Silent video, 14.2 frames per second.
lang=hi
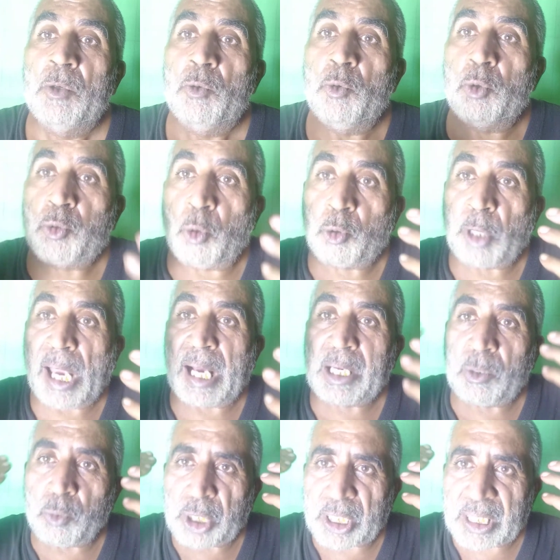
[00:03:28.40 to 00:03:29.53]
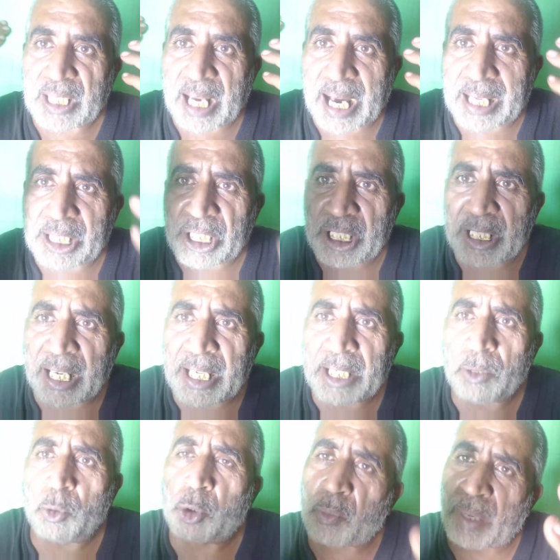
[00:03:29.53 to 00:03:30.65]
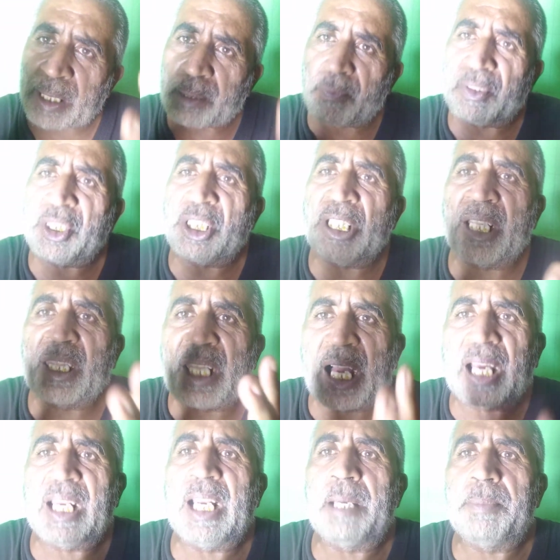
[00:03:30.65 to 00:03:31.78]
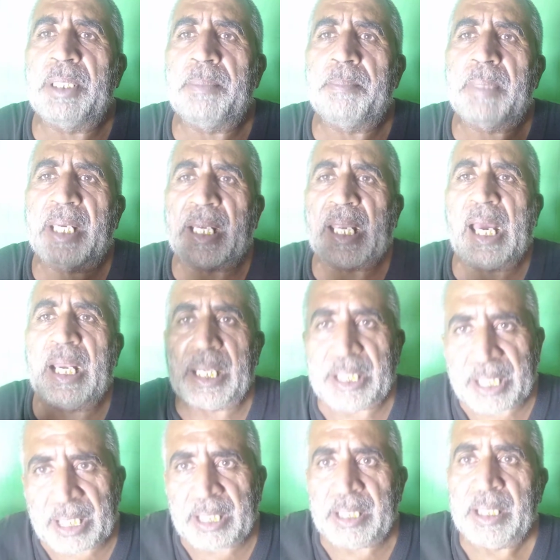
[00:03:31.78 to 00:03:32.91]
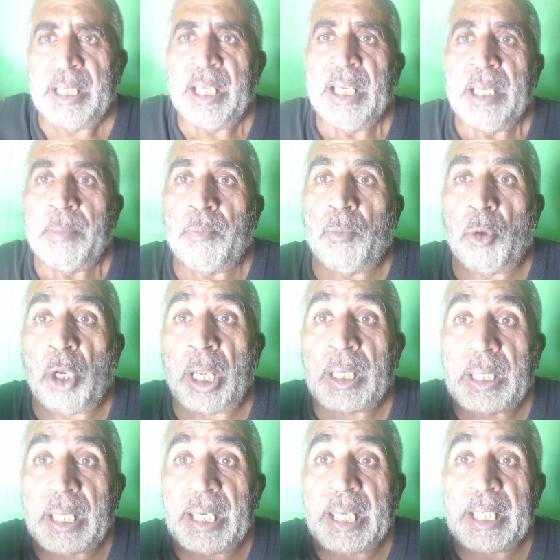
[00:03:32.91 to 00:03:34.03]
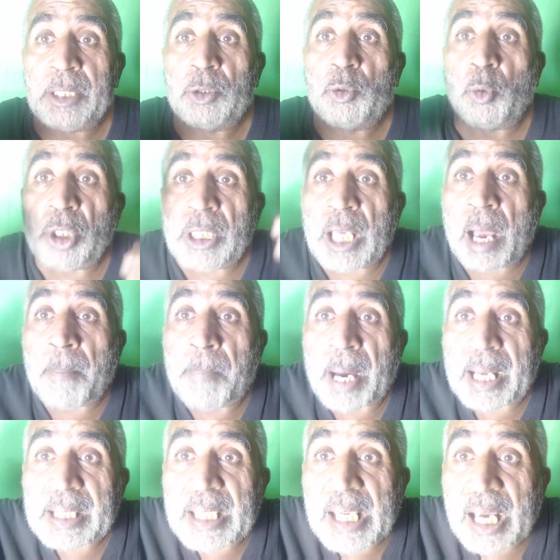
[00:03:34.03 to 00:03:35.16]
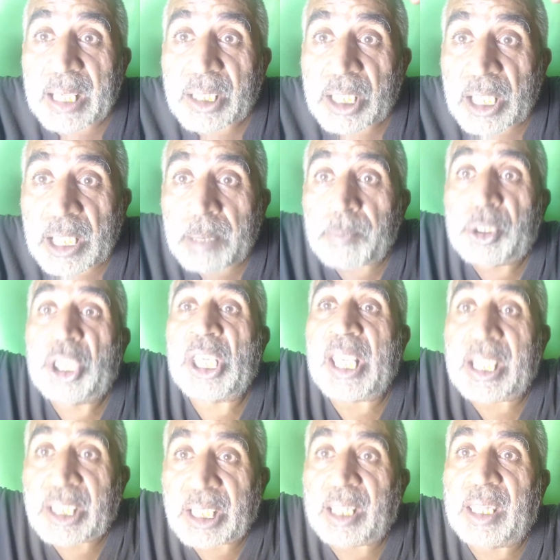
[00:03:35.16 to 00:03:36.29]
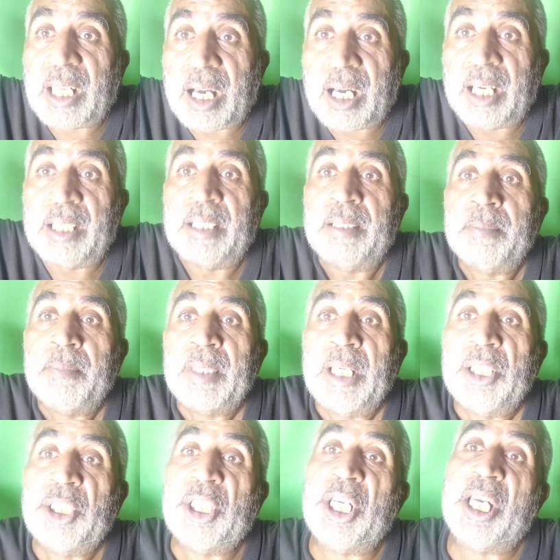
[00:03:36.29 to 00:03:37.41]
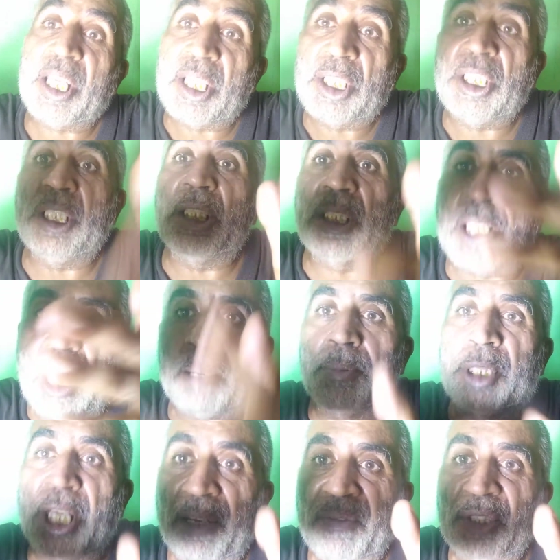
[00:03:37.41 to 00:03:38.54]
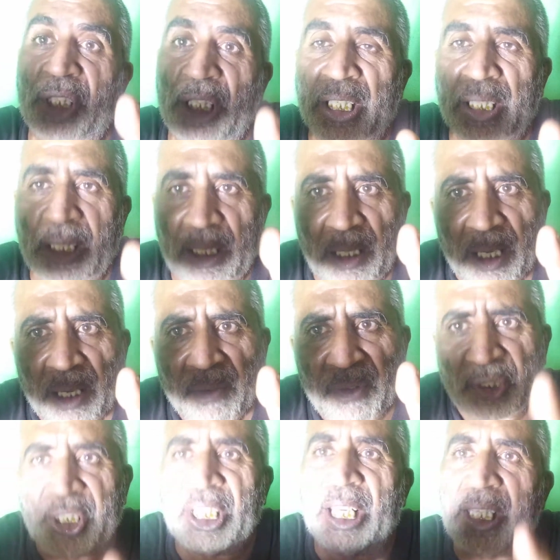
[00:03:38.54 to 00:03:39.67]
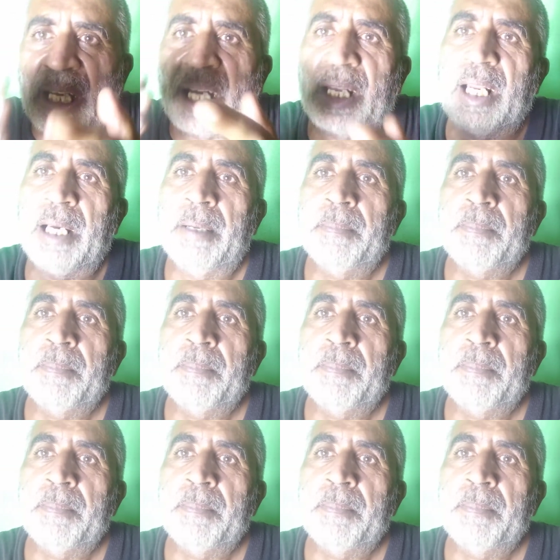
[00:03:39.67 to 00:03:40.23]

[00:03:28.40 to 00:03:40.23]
उसको क्या कुछ सज़ा दी गई उस वक्त वजीर दाखिला भी मेरे ख्याल है यही मुल्क के नहीं दुनिया भर के अजीम सियासतदान शेख रशीद साहब थे वजीर वजीर दाखिला